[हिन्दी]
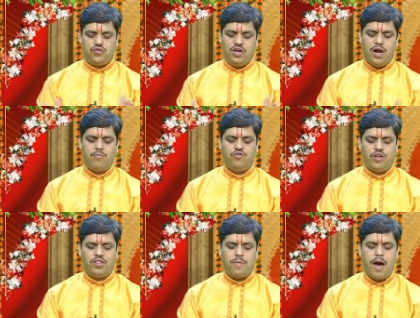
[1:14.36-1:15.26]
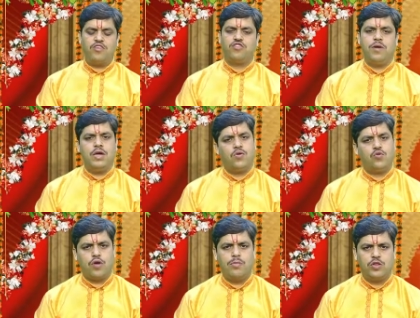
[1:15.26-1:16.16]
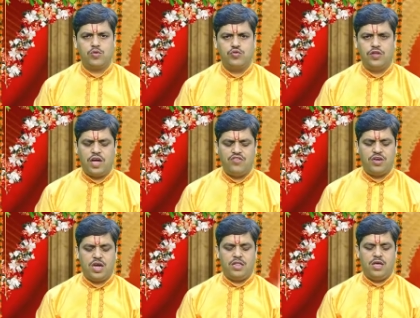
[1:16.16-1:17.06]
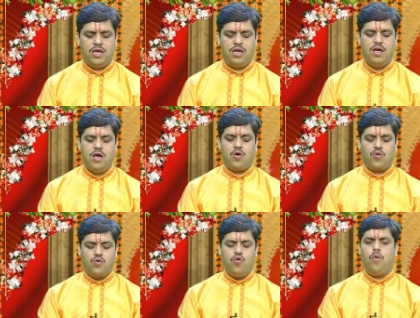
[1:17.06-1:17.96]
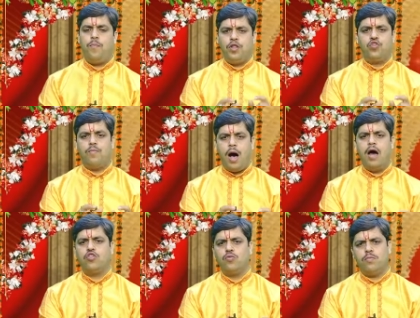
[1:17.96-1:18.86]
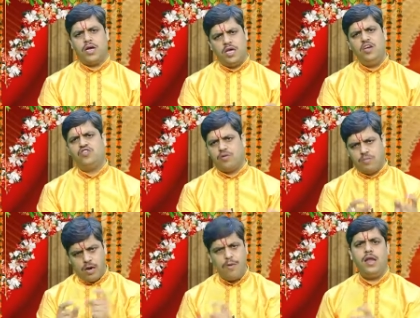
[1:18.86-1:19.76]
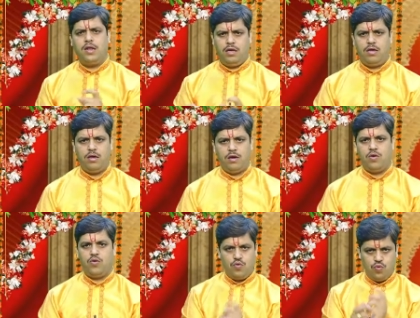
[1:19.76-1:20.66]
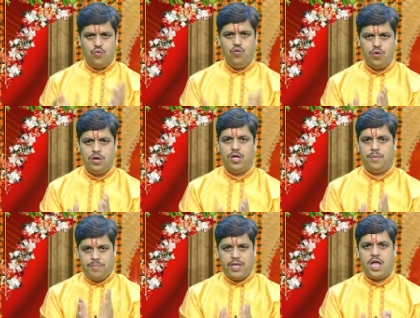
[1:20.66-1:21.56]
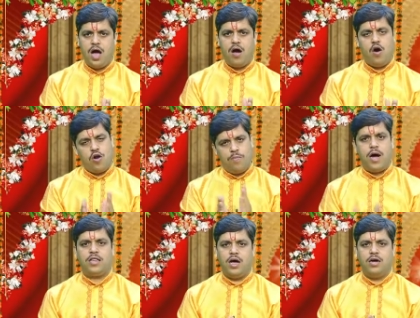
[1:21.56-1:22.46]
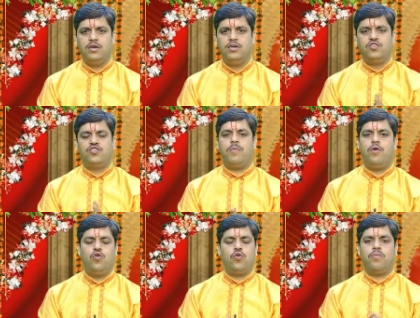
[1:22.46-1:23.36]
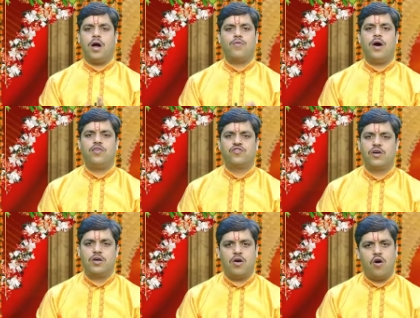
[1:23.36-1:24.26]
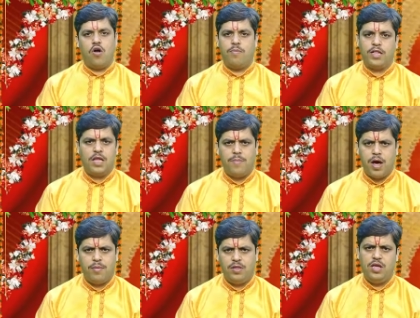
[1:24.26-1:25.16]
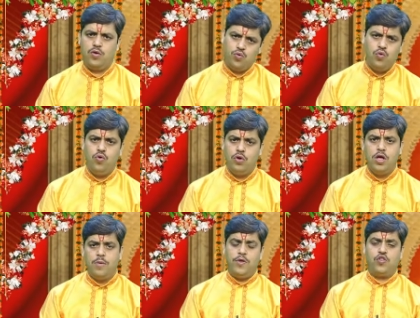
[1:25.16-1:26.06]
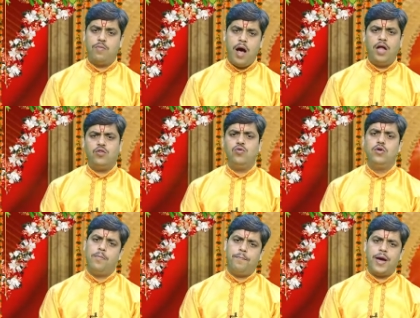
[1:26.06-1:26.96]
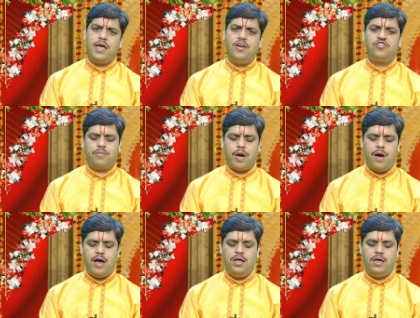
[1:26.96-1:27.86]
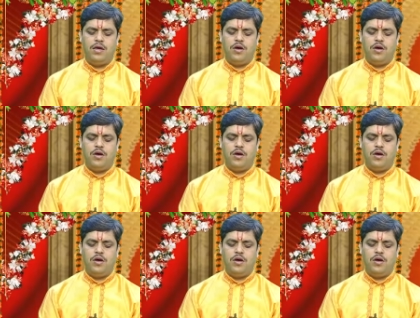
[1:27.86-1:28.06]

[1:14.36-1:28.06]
श्री रामचरित्र मानस में गोस्वामी तुलसीदास जी कहते हैं गुरु पितु मातु महेश भवानी गुरु पिता और माता सभी लोग भगवान शंकर और माता पार्वती हैं गुरु पितुमातु महेश भवानी